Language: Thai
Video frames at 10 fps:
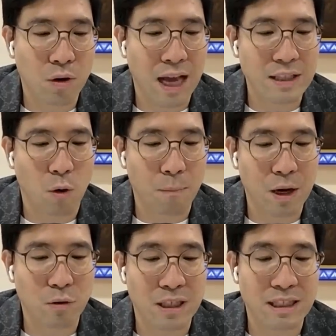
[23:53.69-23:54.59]
นะสองปี
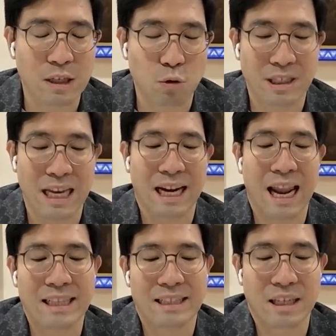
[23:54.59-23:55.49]
รู้สึก สี่จุดเจ็ด
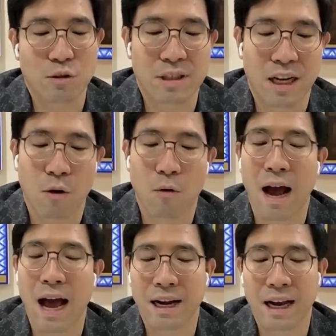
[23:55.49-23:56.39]
และ สี่จุดเจ็ด ก
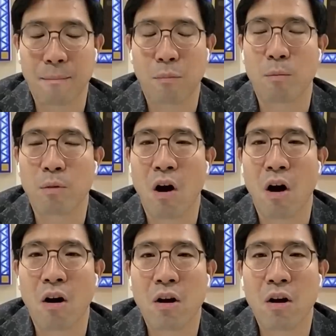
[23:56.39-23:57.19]
ว่าๆนะครับผมก็